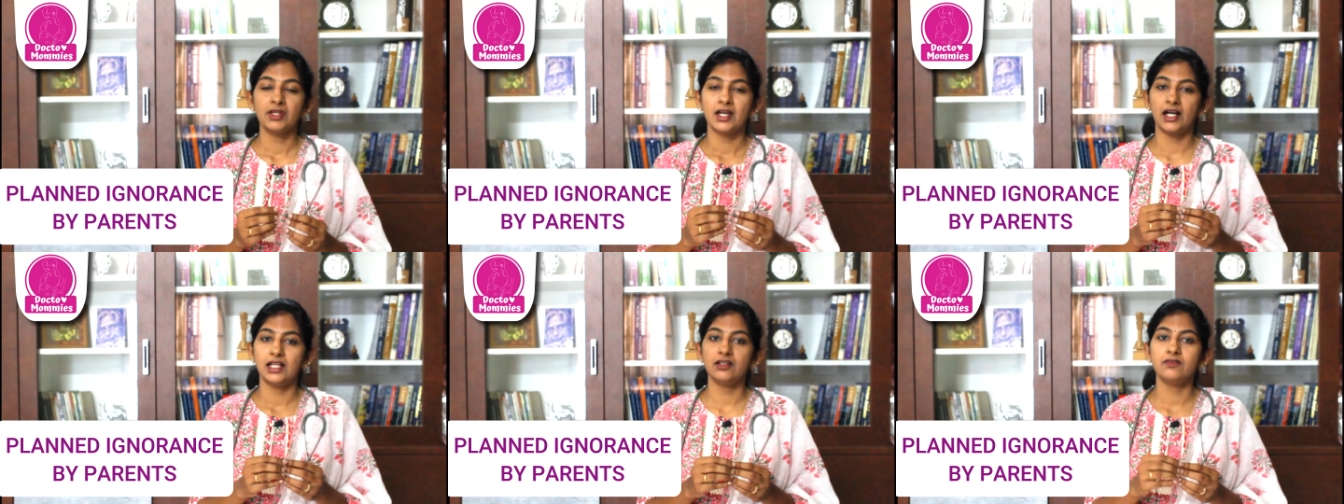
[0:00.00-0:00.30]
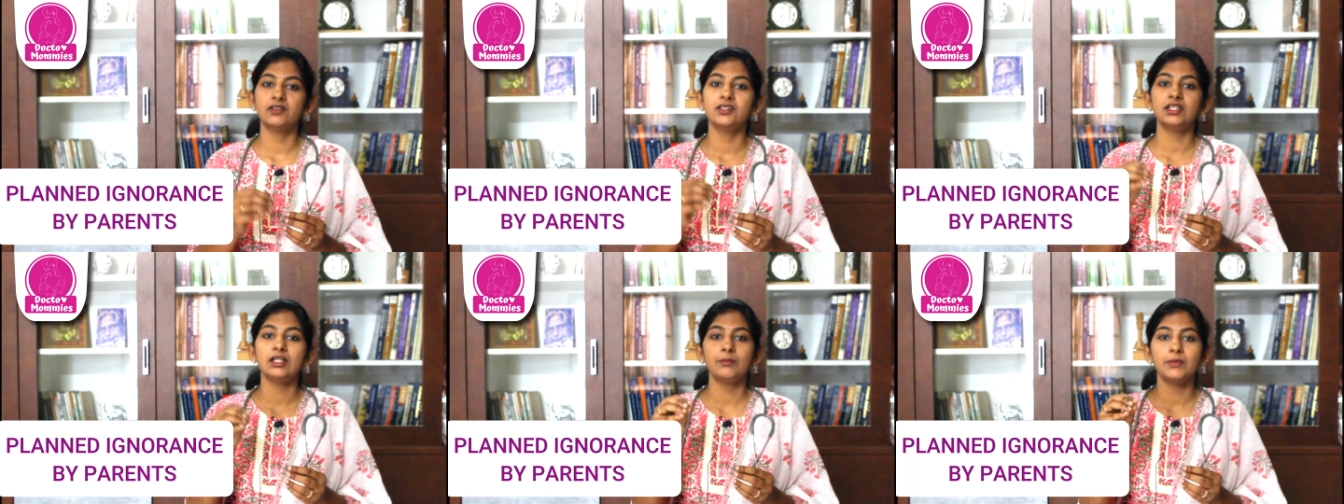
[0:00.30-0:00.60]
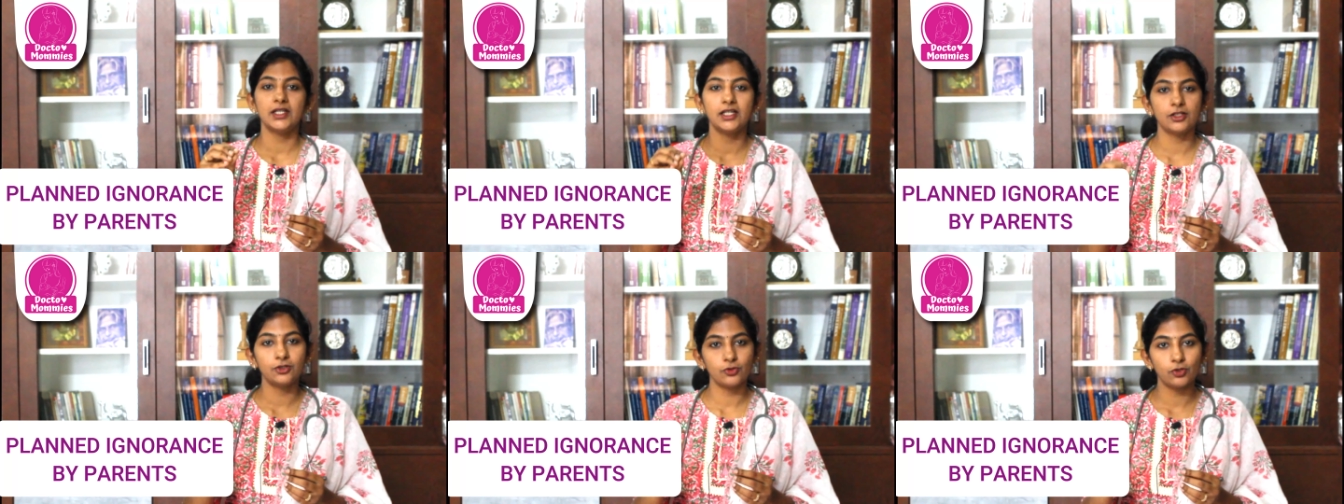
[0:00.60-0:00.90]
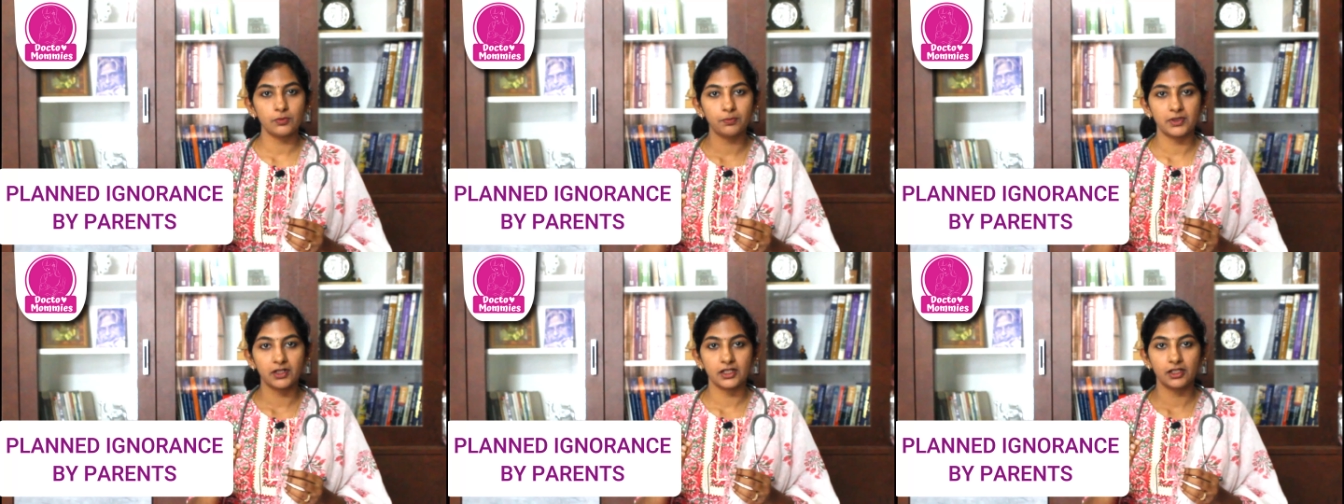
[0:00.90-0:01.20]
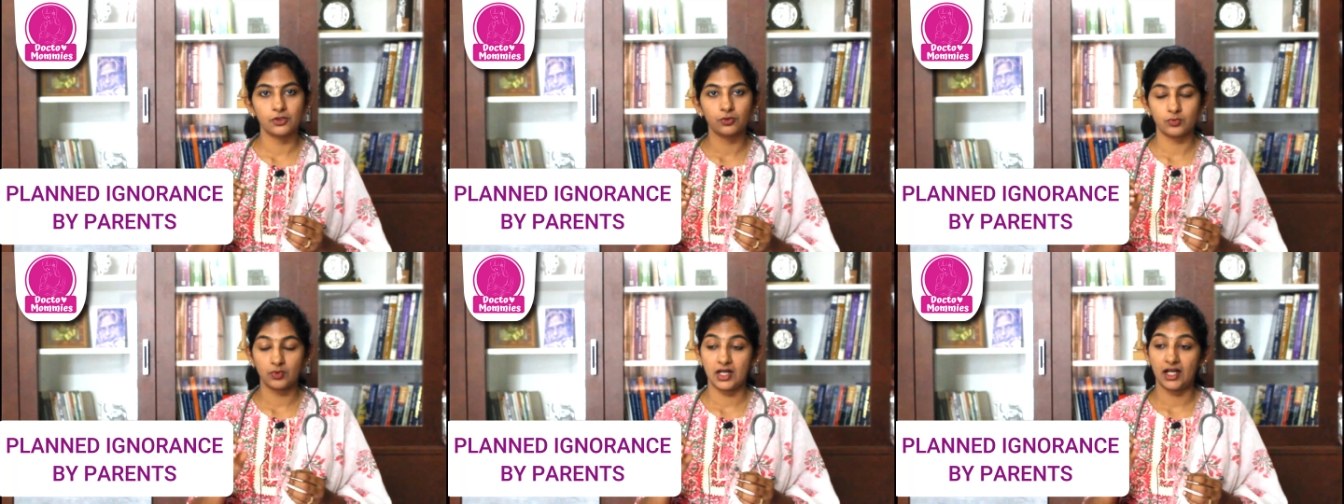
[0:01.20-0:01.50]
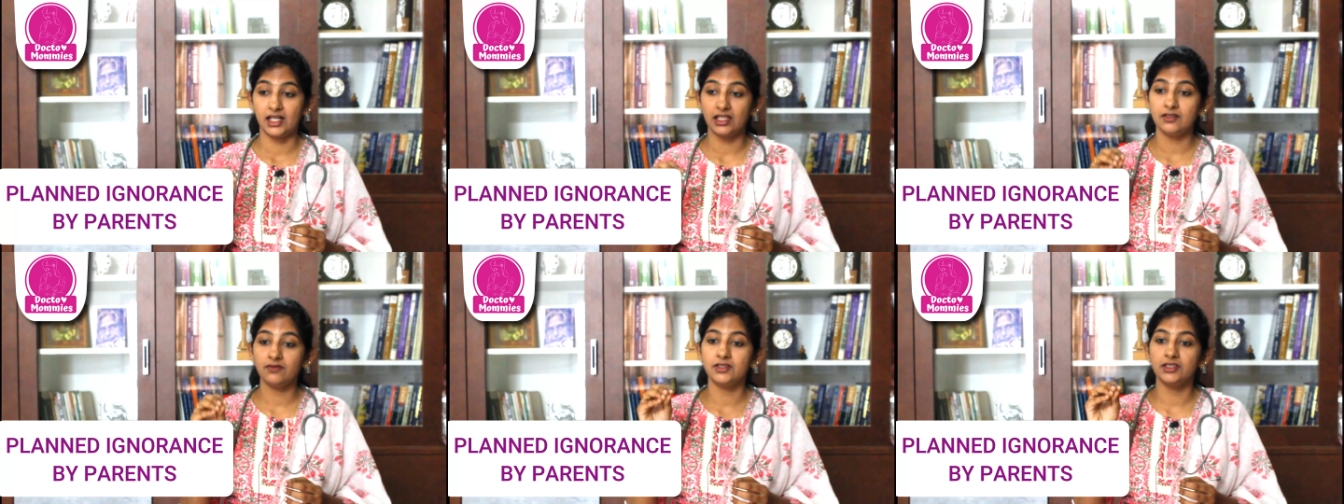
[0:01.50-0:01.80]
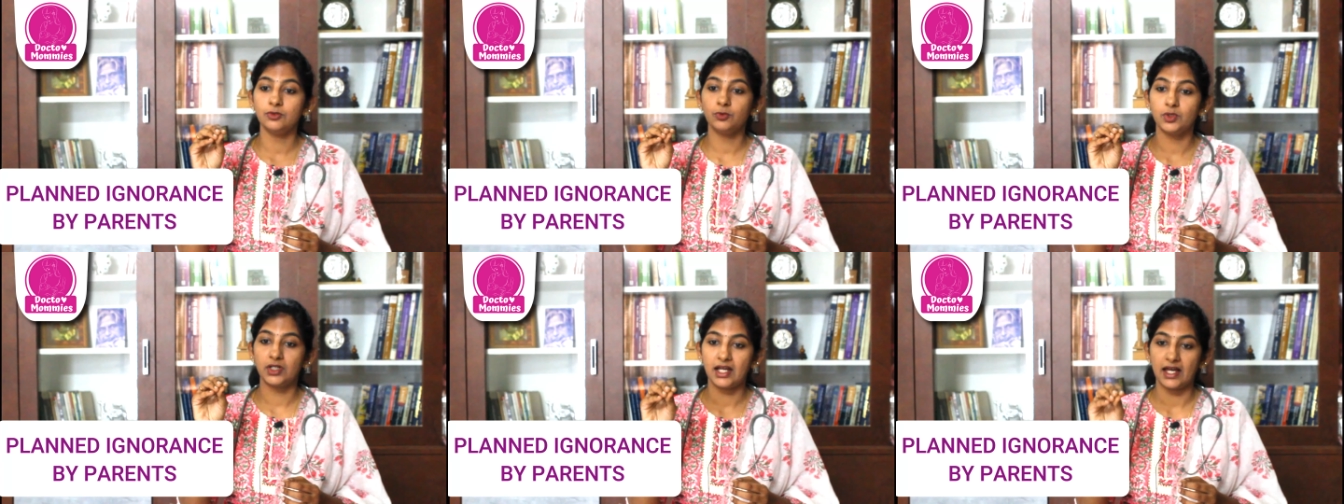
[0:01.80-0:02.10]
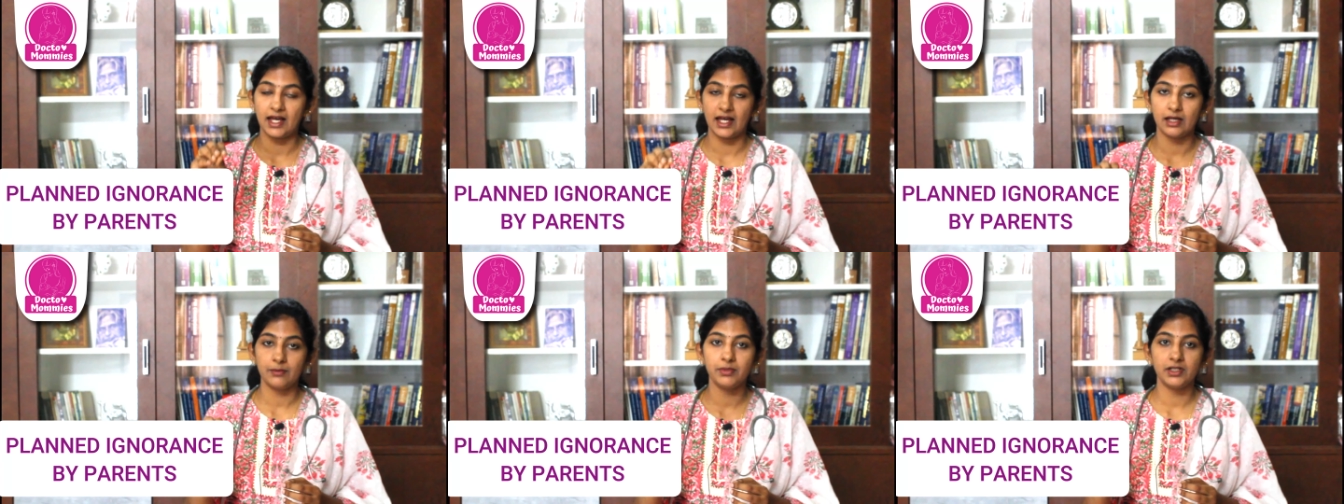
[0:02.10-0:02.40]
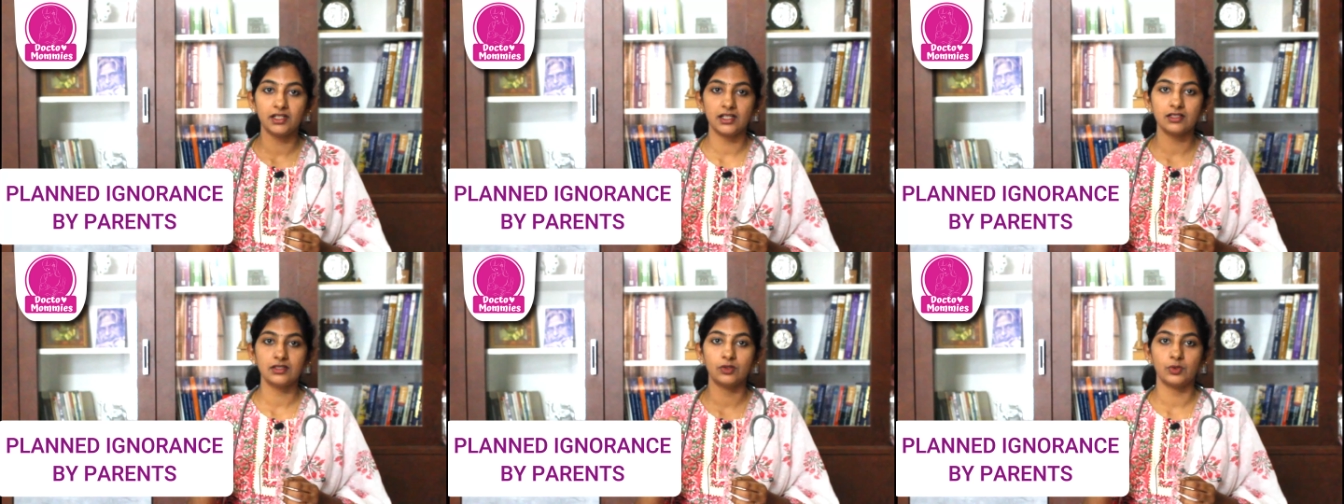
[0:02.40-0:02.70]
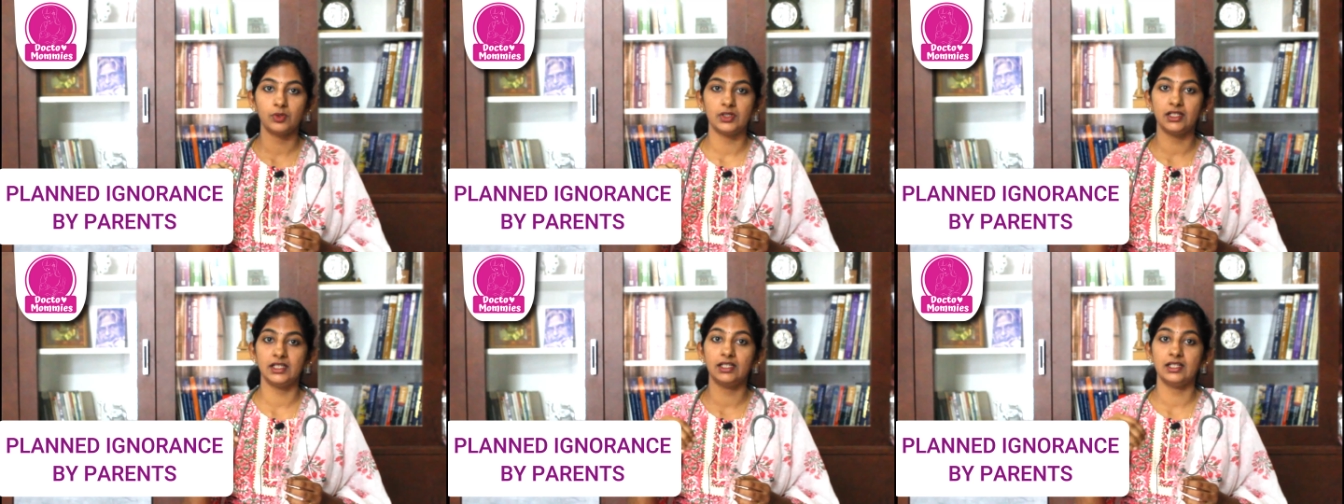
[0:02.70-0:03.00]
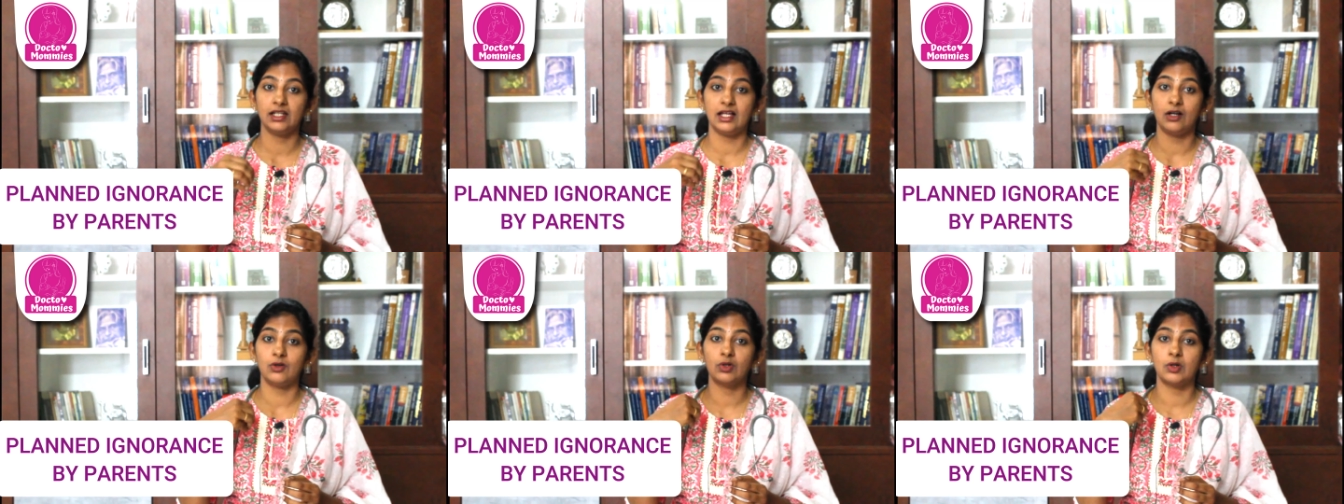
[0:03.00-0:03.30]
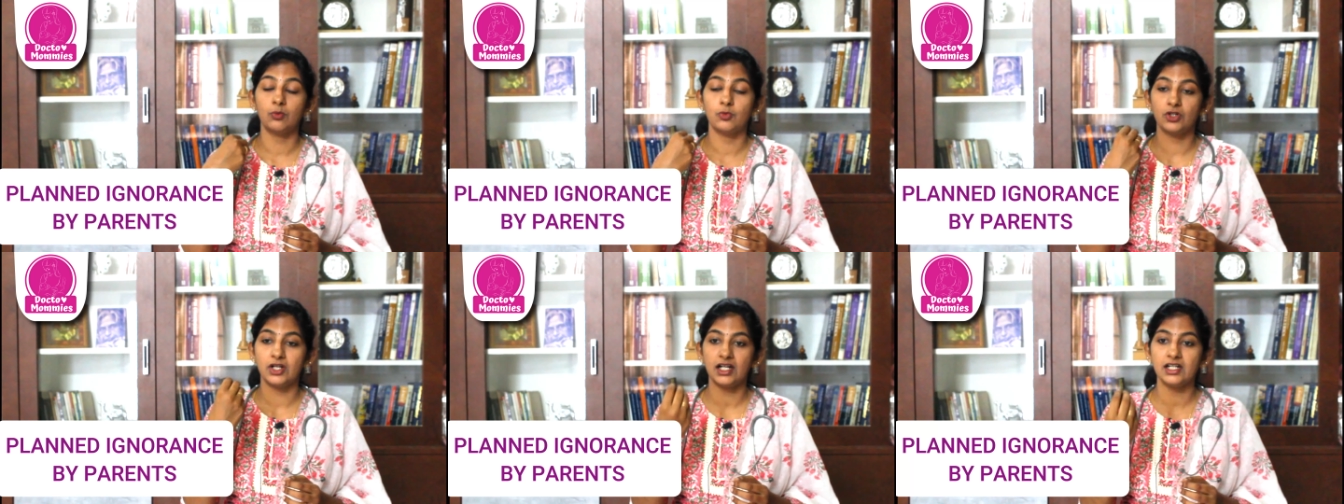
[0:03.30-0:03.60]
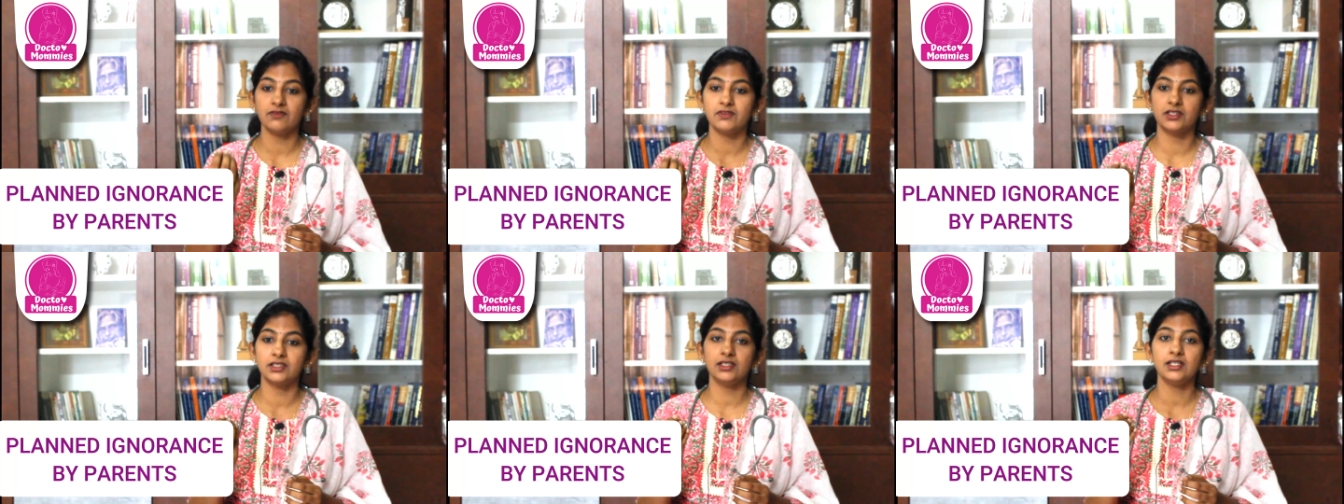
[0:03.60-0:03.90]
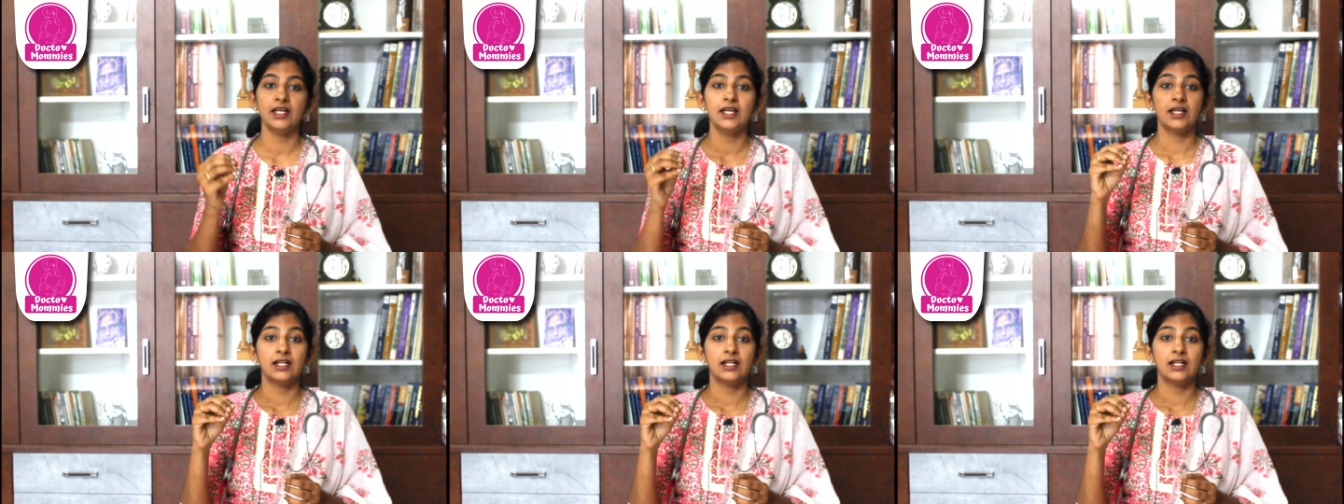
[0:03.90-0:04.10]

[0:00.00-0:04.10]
அதை வந்து நம்ம இக்னோர் பண்ணிடணும் அதை வந்து ஒரு ஹேபிட்டாக சொல்லி இல்லை அவங்க முன்னாடி வந்து